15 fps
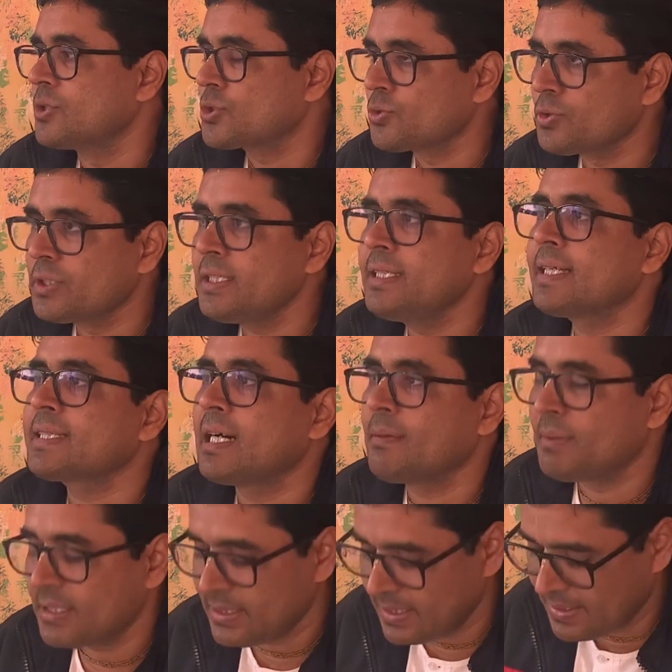श्रुति
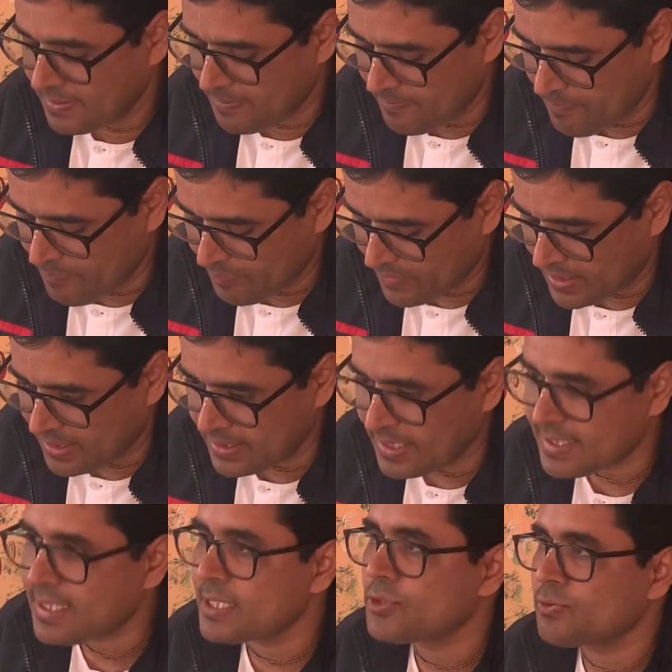यथामति
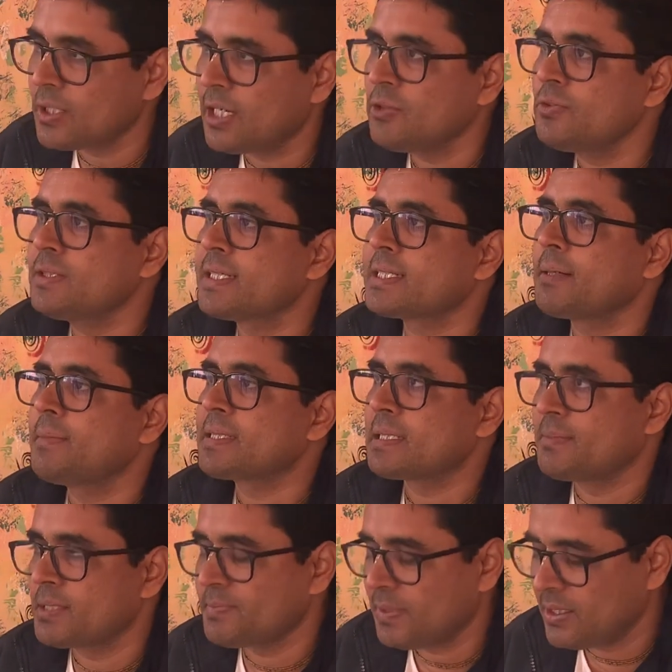जैसा सुना हूँ जैसा मैं
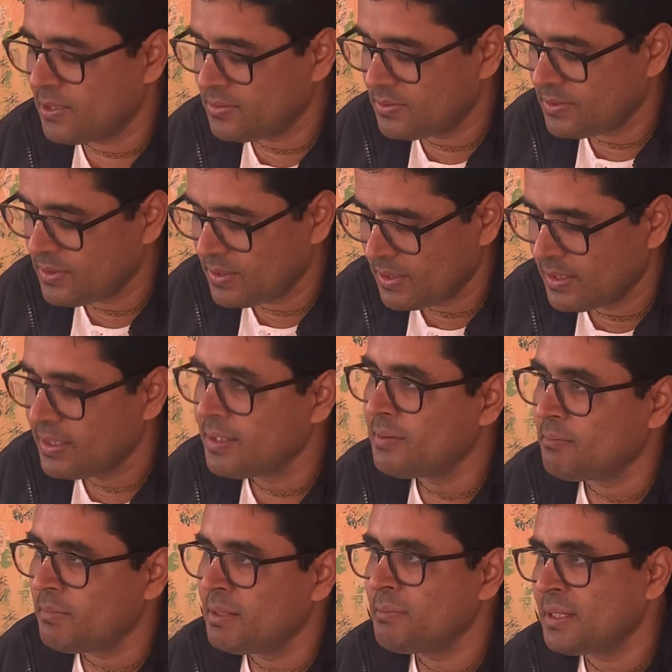समझ पाया हूँ
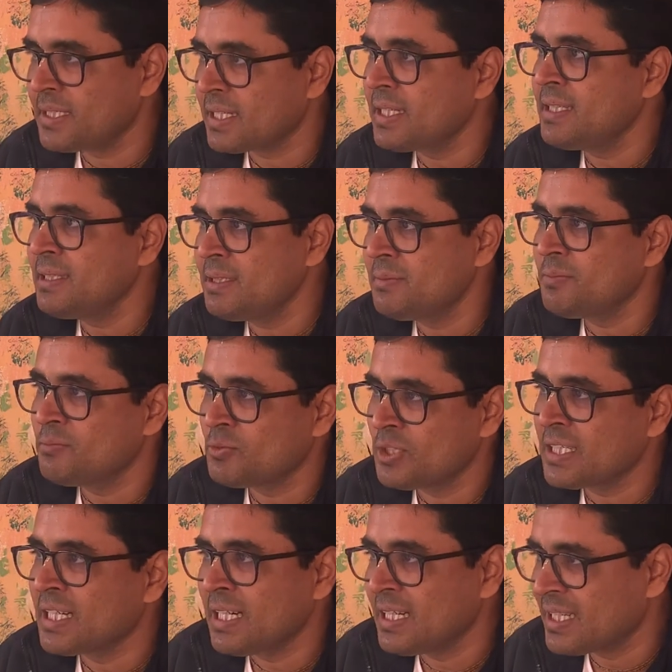मैं ही मुनि
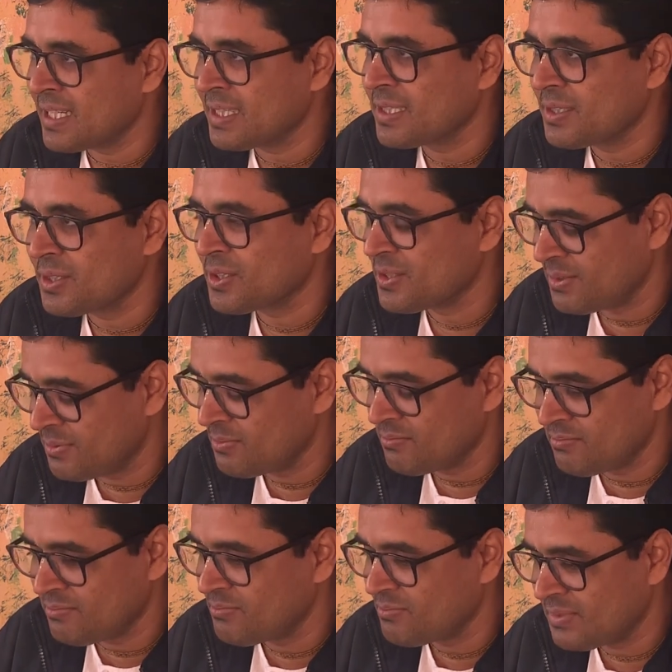का
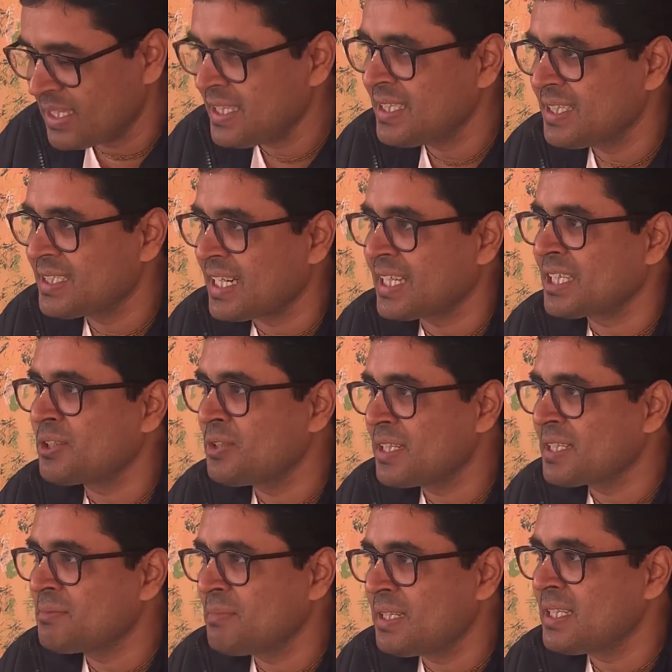नहीं चाहता हूँ
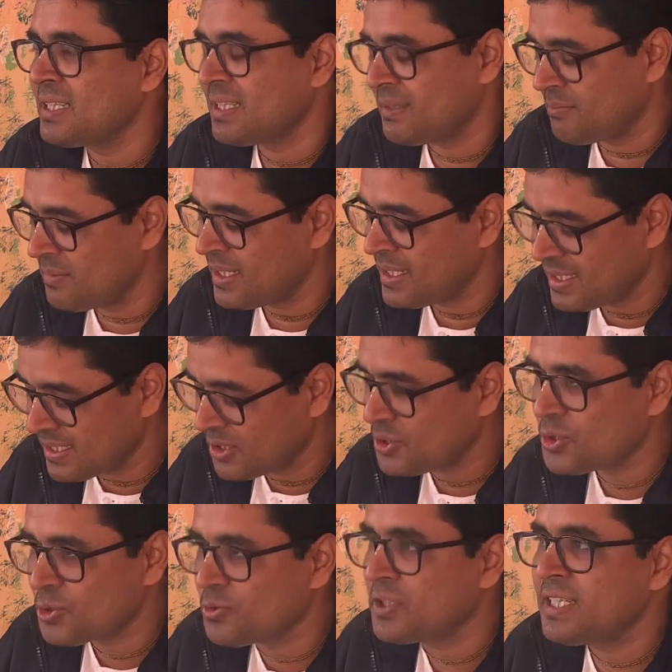लेकिन मैं मैं
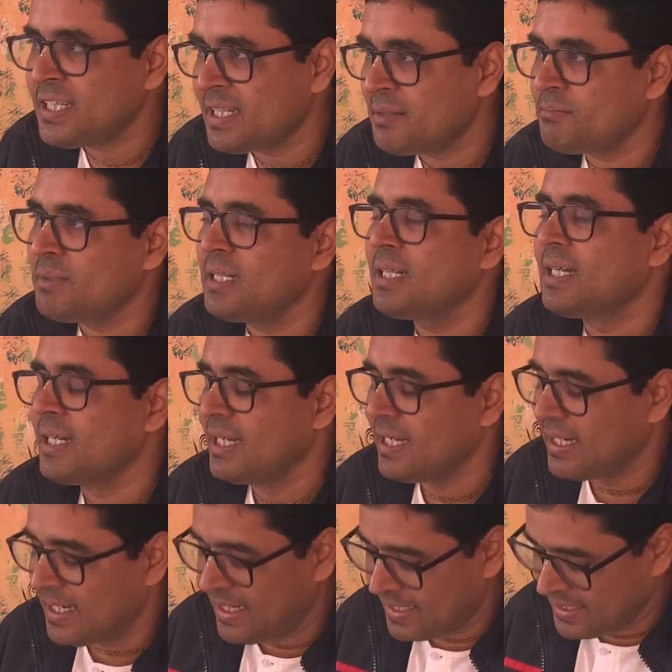त्रुटि है हमें
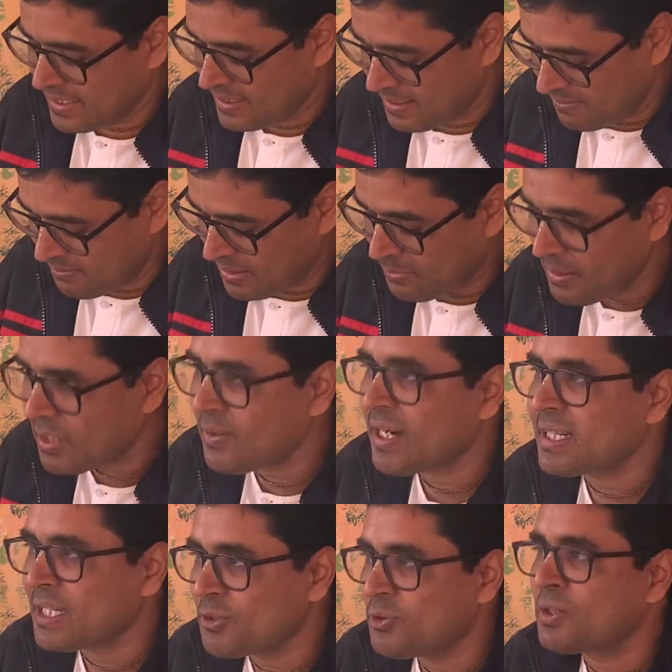लेकिन मैं
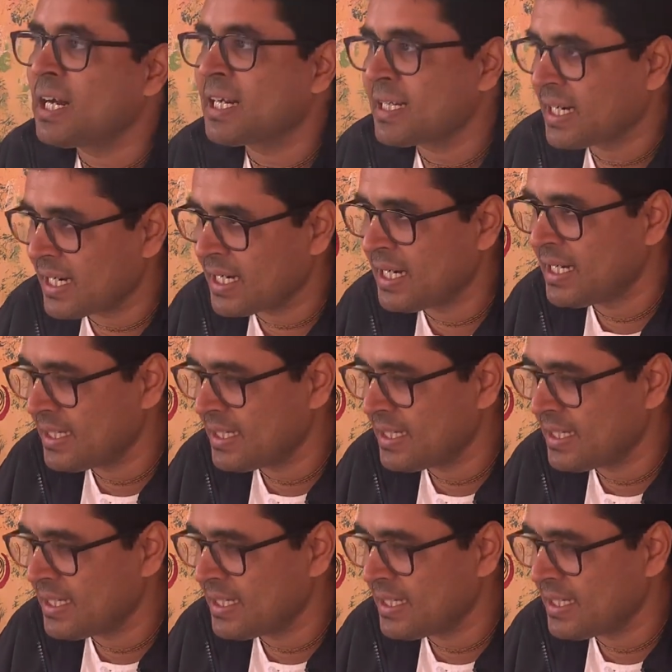भगवान का गुणगान करना